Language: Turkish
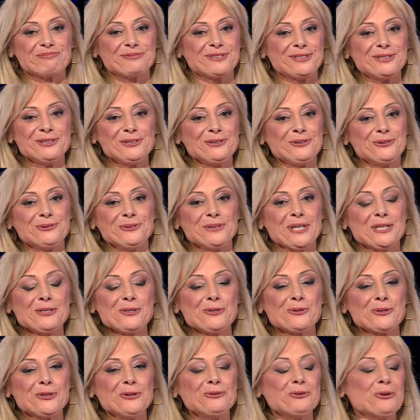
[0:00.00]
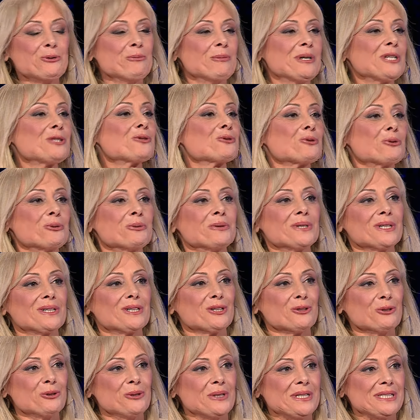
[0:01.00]
40 günden sonra dönmek zorunda
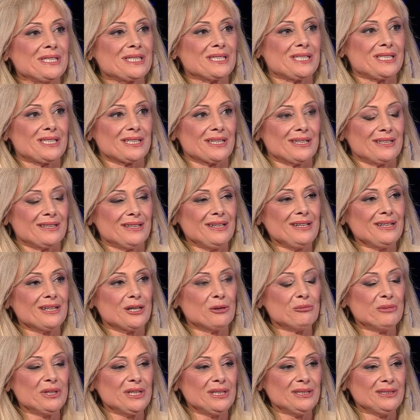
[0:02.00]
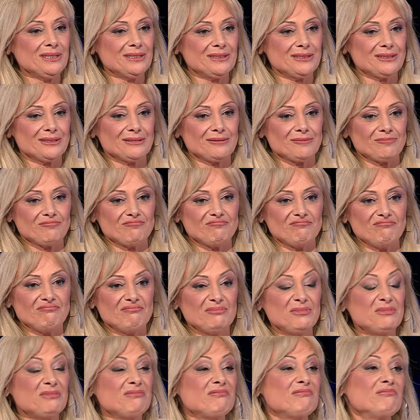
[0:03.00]
kalıyor Eskişehir'e. Ama hani
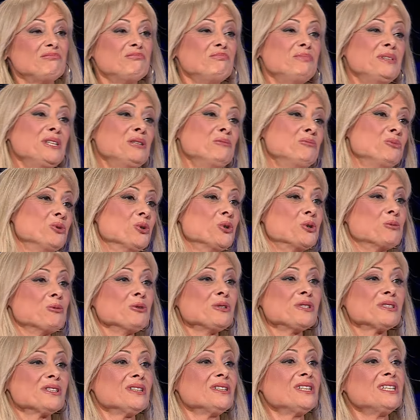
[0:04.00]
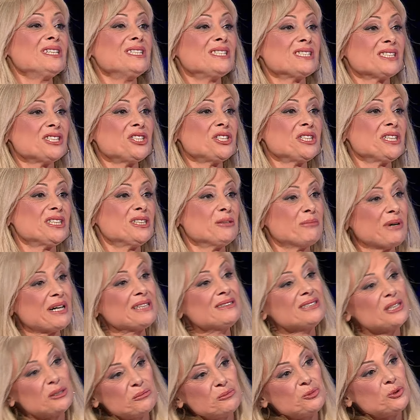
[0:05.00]
bilmiyorum o sıralar Eskişehir'de
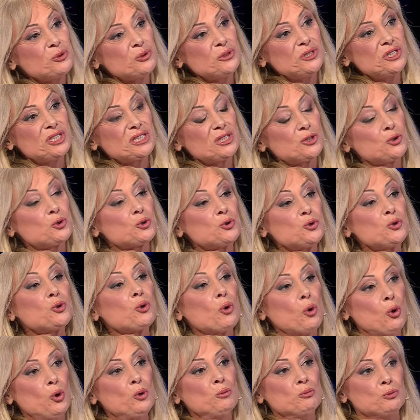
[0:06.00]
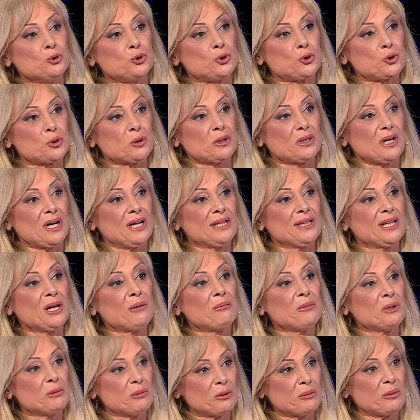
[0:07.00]
benden bir önceki çocuk ölmüş.
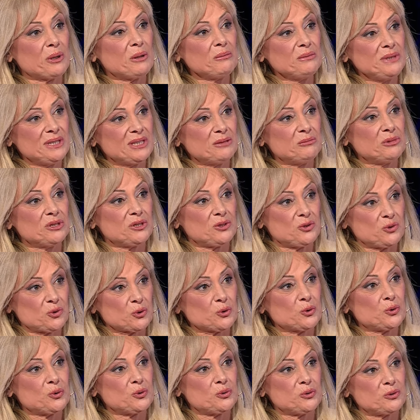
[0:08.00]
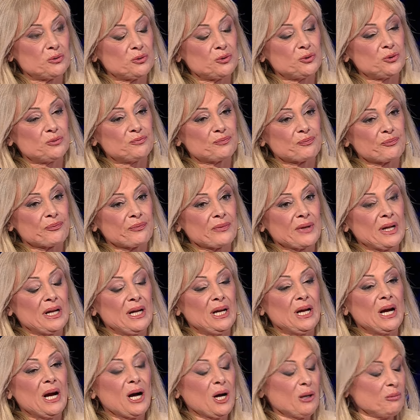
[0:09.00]
Annemle babam yine bir çocuk.
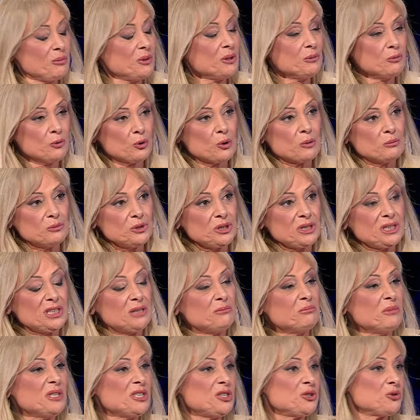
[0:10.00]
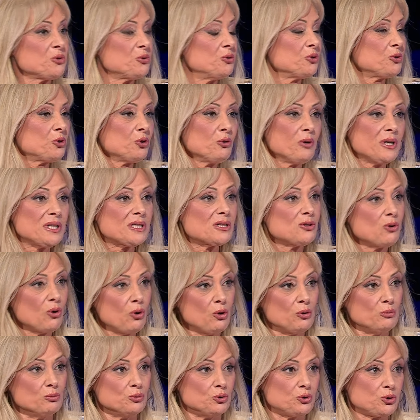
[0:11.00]
Ablam olmuş 25 günü küvezde
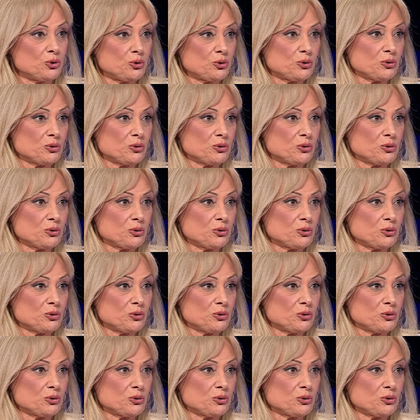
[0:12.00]
ölmüş.